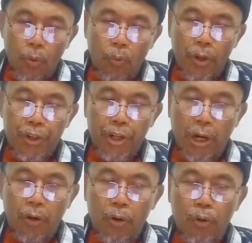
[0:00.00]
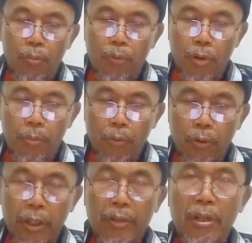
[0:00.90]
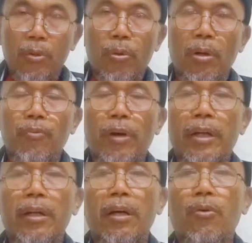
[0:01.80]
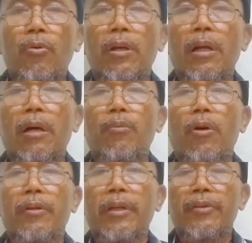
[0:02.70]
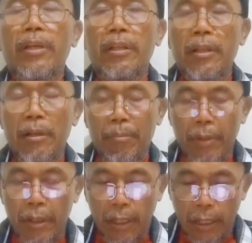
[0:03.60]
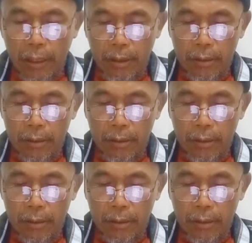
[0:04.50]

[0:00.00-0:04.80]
وشر الأمور محدثتها فإن كل محدثة بدعة